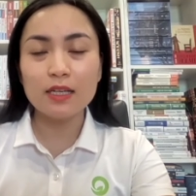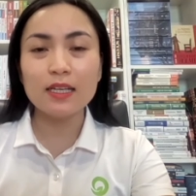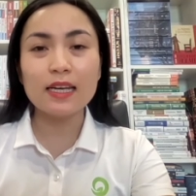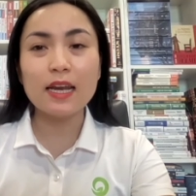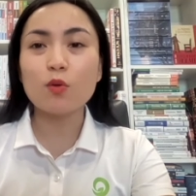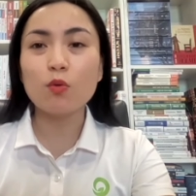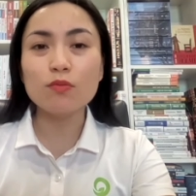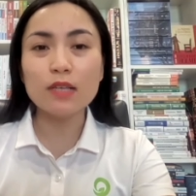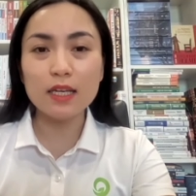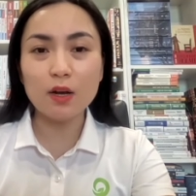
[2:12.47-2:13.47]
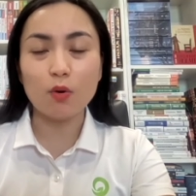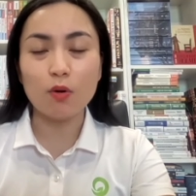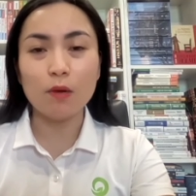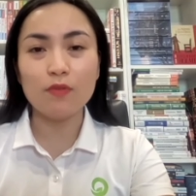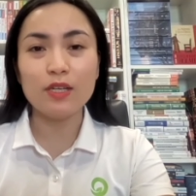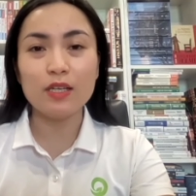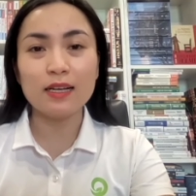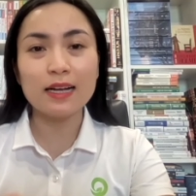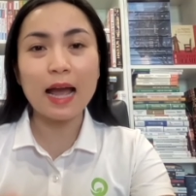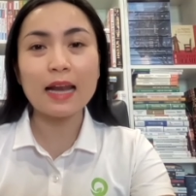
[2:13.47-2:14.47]
thì cái này nó cũng dễ hiểu bởi
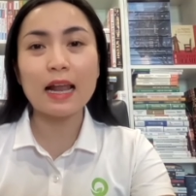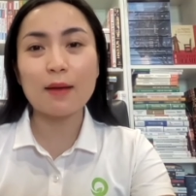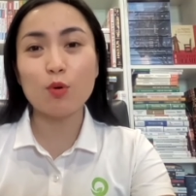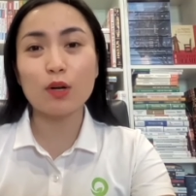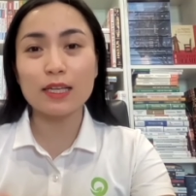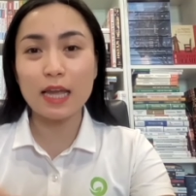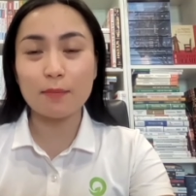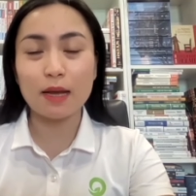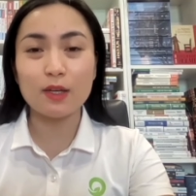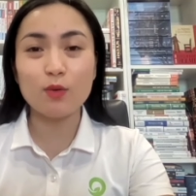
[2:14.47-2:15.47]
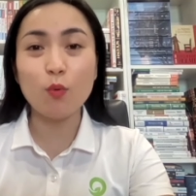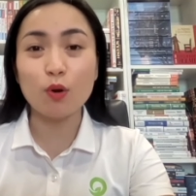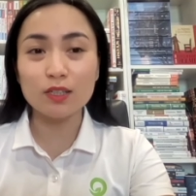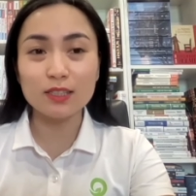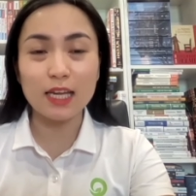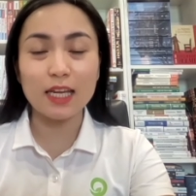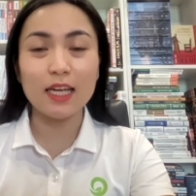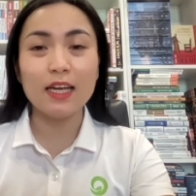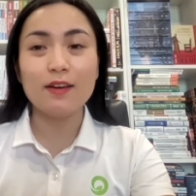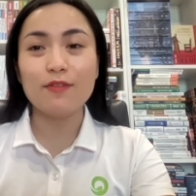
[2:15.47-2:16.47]
vì gan là một cái nhà máy của cơ thể
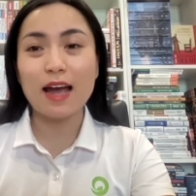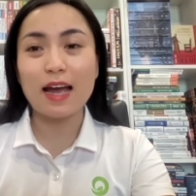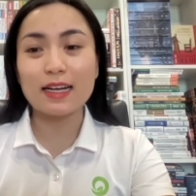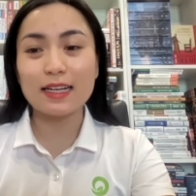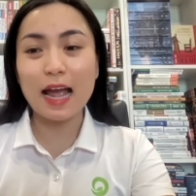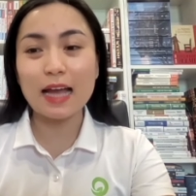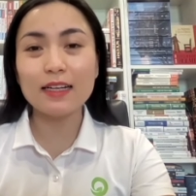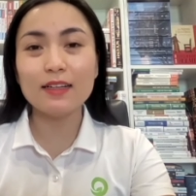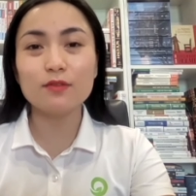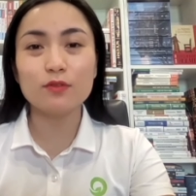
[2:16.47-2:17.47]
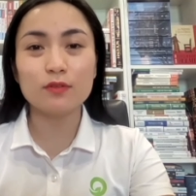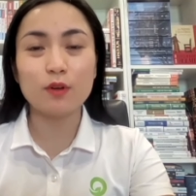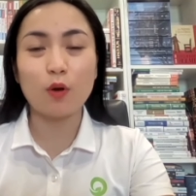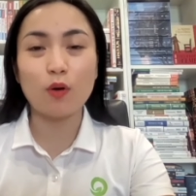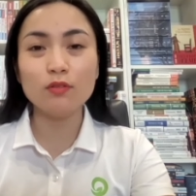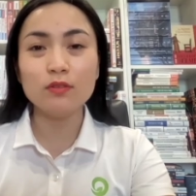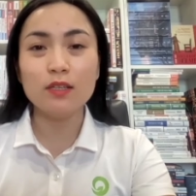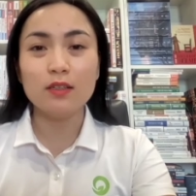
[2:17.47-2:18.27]
và gan ấy nó